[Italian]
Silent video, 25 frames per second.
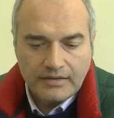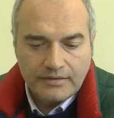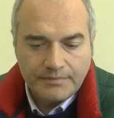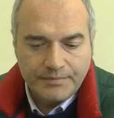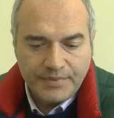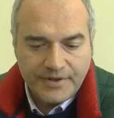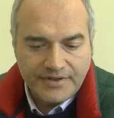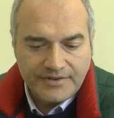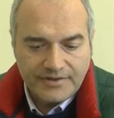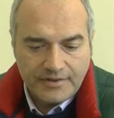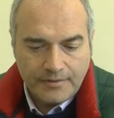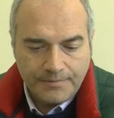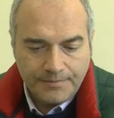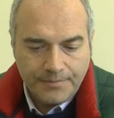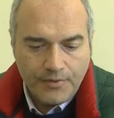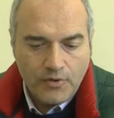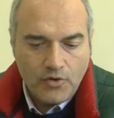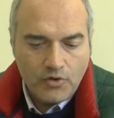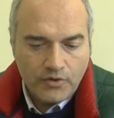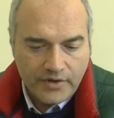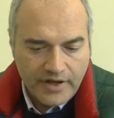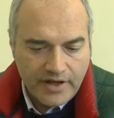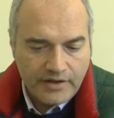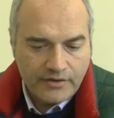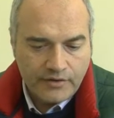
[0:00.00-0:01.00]
eh,
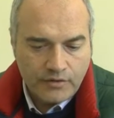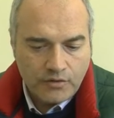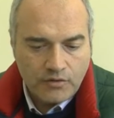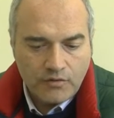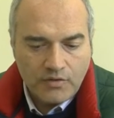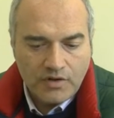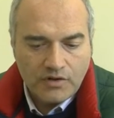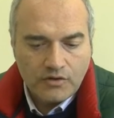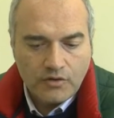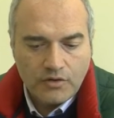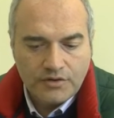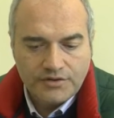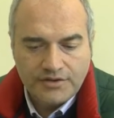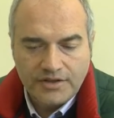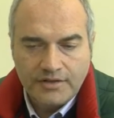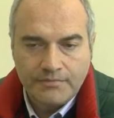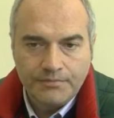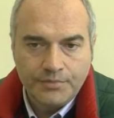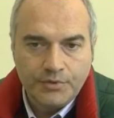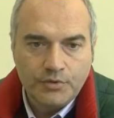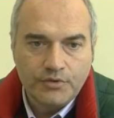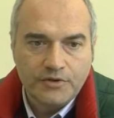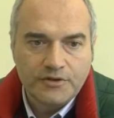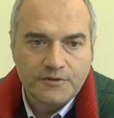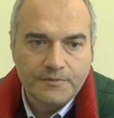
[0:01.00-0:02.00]
pressappoco è anche un qualcosa in
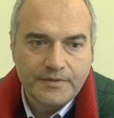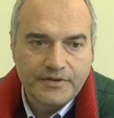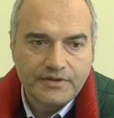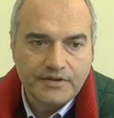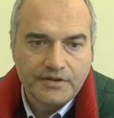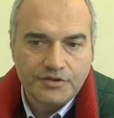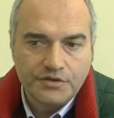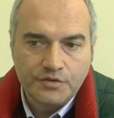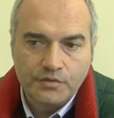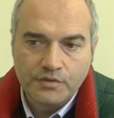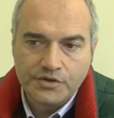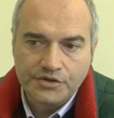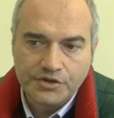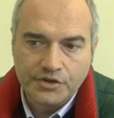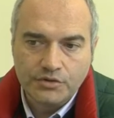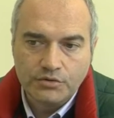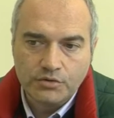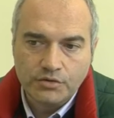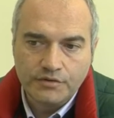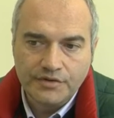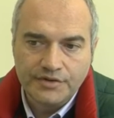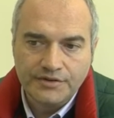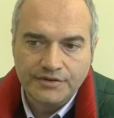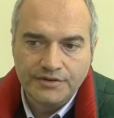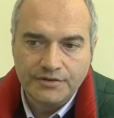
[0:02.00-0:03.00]
più rispetto ai
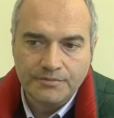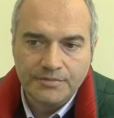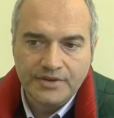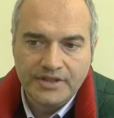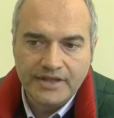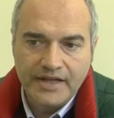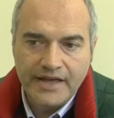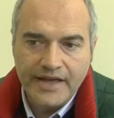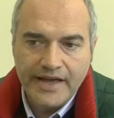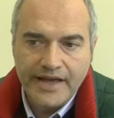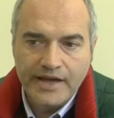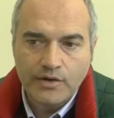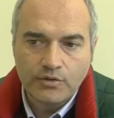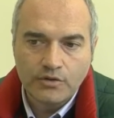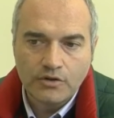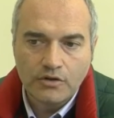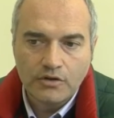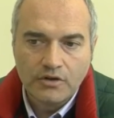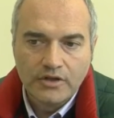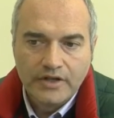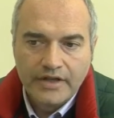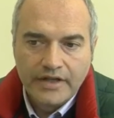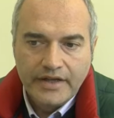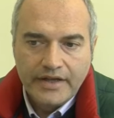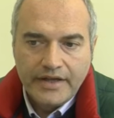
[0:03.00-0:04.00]
520 mila euro
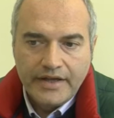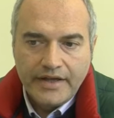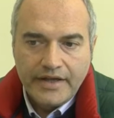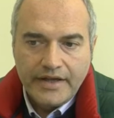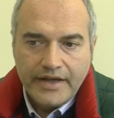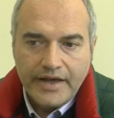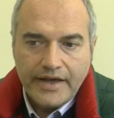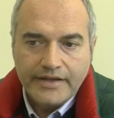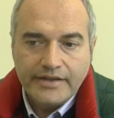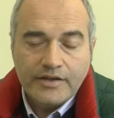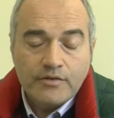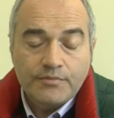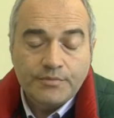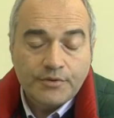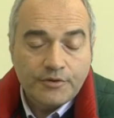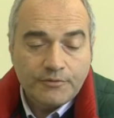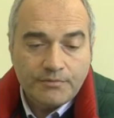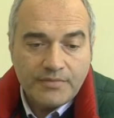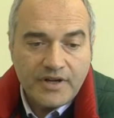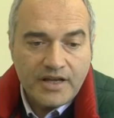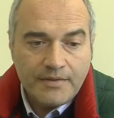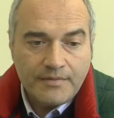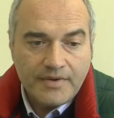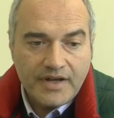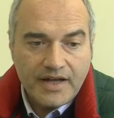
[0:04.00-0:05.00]
ed è un
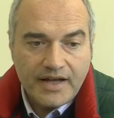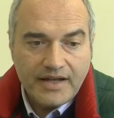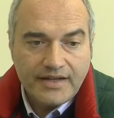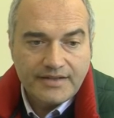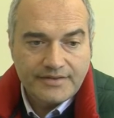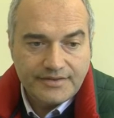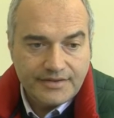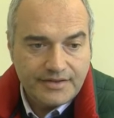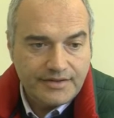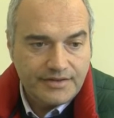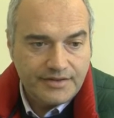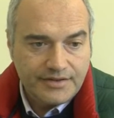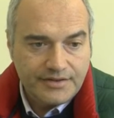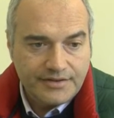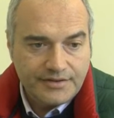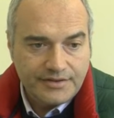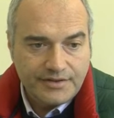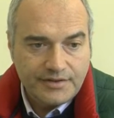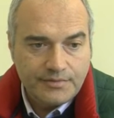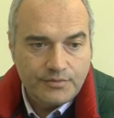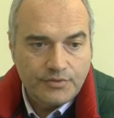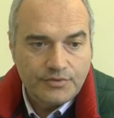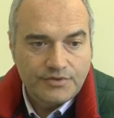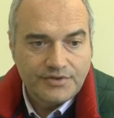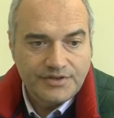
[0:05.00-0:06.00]
problema
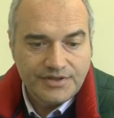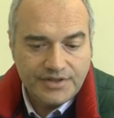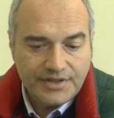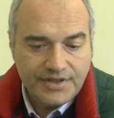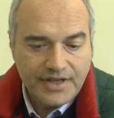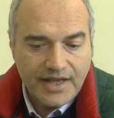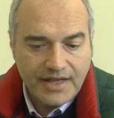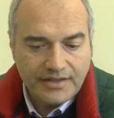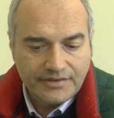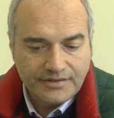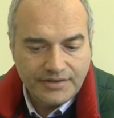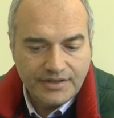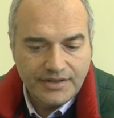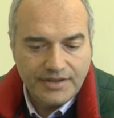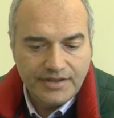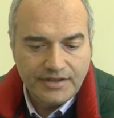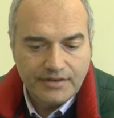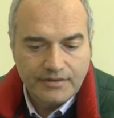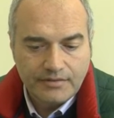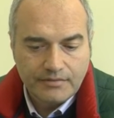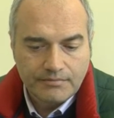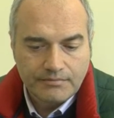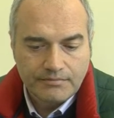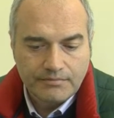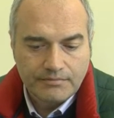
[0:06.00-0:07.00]
serissimo sia di
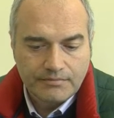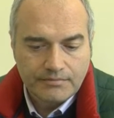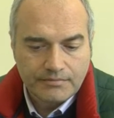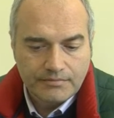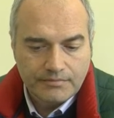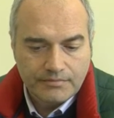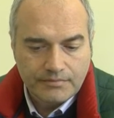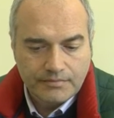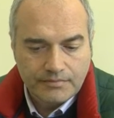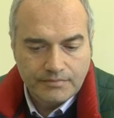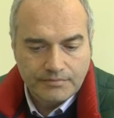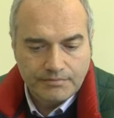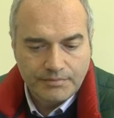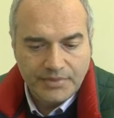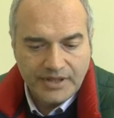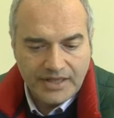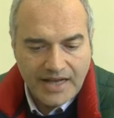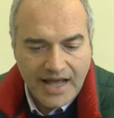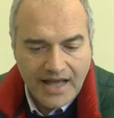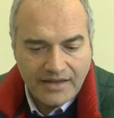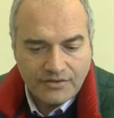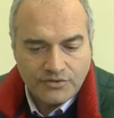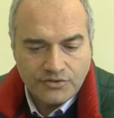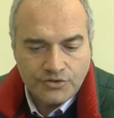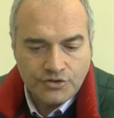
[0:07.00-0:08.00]

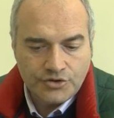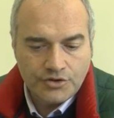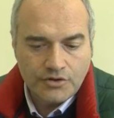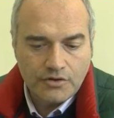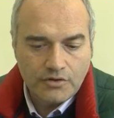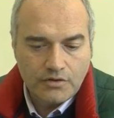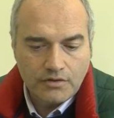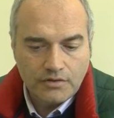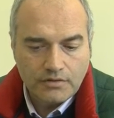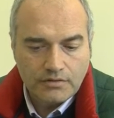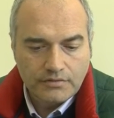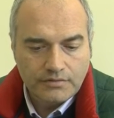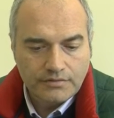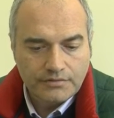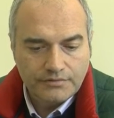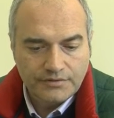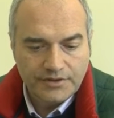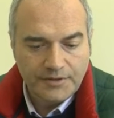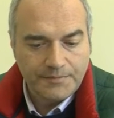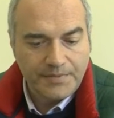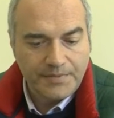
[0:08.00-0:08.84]
bilancio di